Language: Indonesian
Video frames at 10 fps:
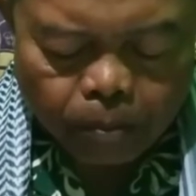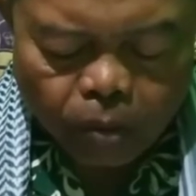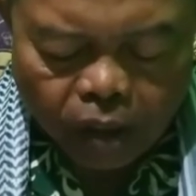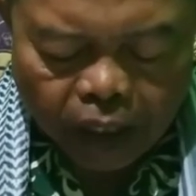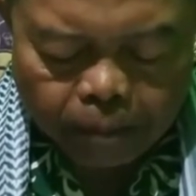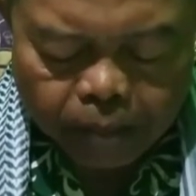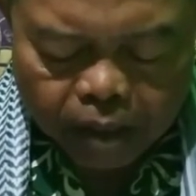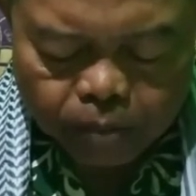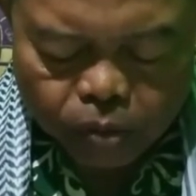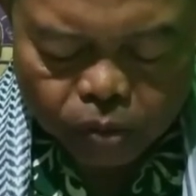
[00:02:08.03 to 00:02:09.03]
boleh
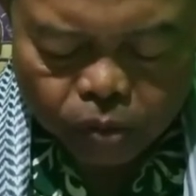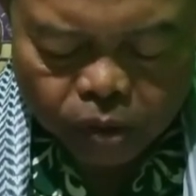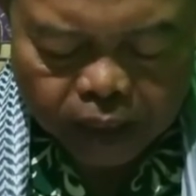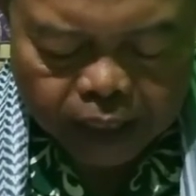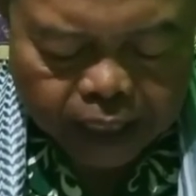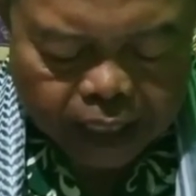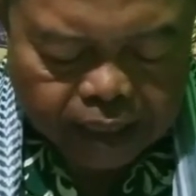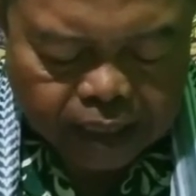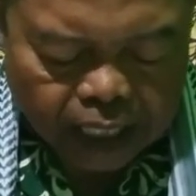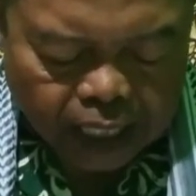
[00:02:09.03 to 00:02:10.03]
berburu
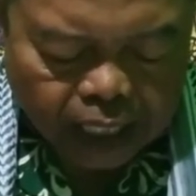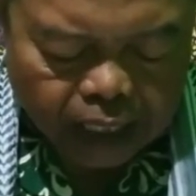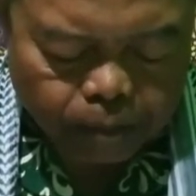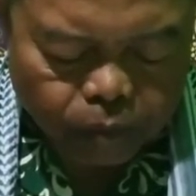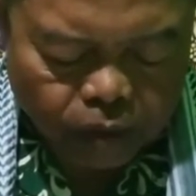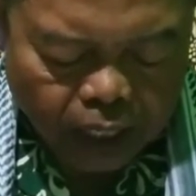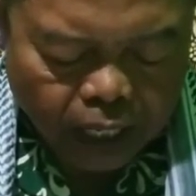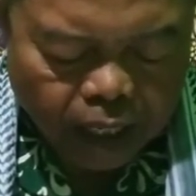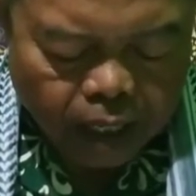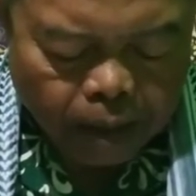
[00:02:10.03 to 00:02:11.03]
dan jangan
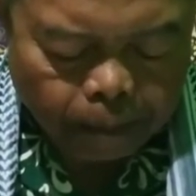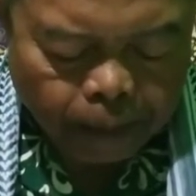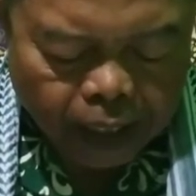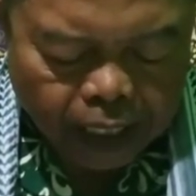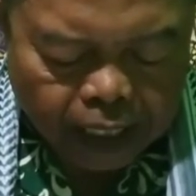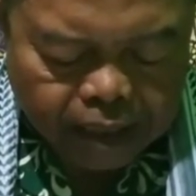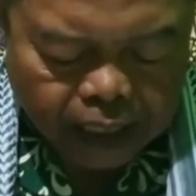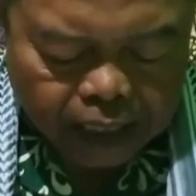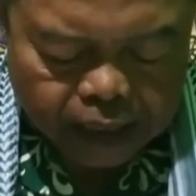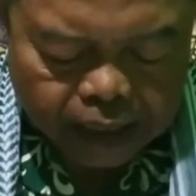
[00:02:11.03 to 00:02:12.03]
pula
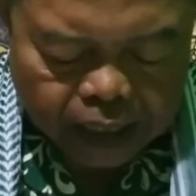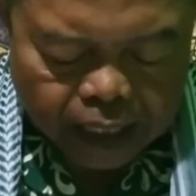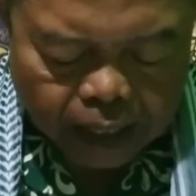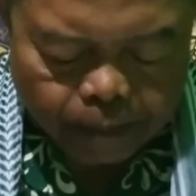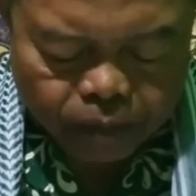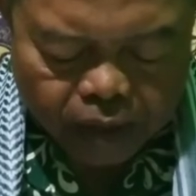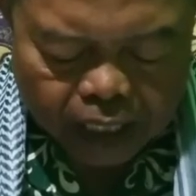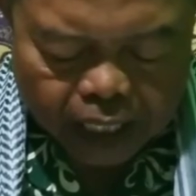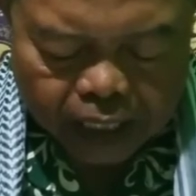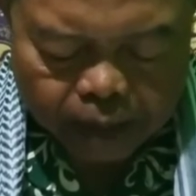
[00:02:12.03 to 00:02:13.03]
merasa dendam
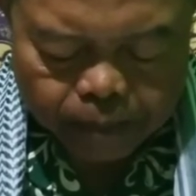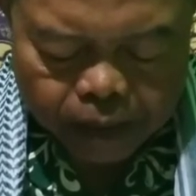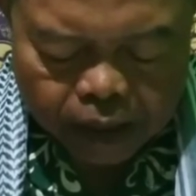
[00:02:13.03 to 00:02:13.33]
terhadap